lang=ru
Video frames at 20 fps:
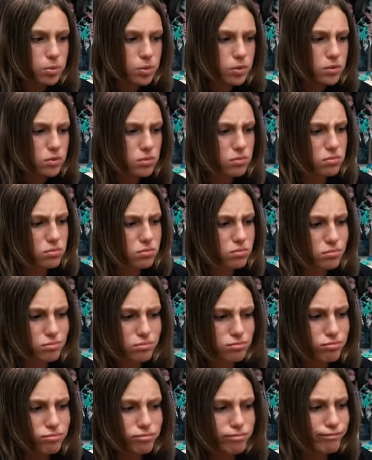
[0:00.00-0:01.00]
пусть
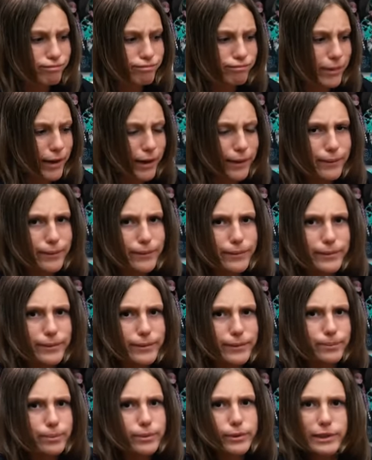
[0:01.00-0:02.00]
он
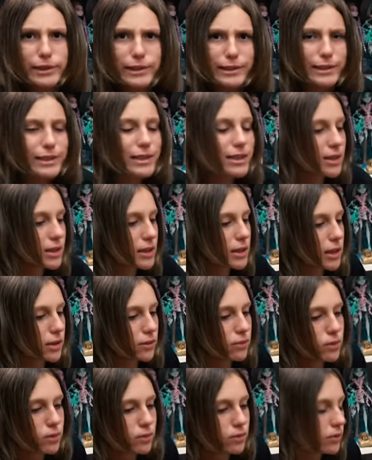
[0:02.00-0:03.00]
такой будет центровой